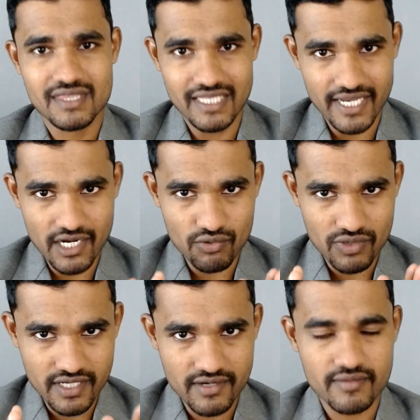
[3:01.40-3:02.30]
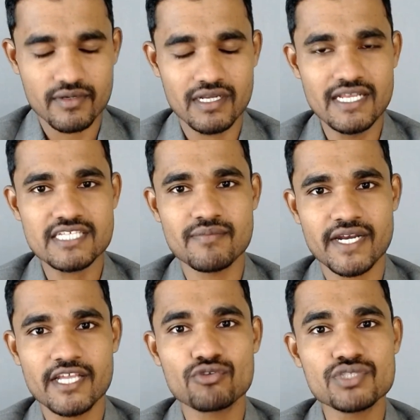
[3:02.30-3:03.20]
तेरह को अगर लिस्ट uh,
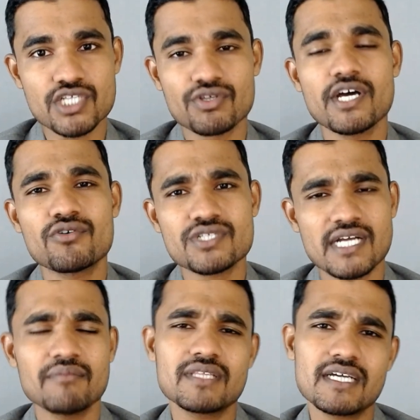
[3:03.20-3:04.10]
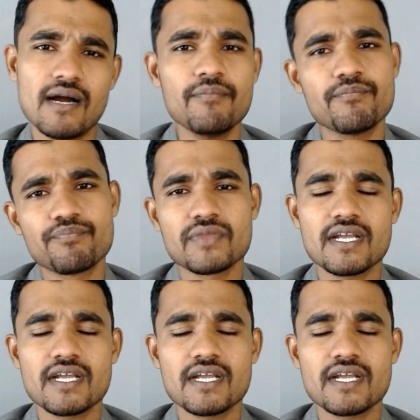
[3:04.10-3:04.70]
बनाइए तो चौदह को शाम तक आप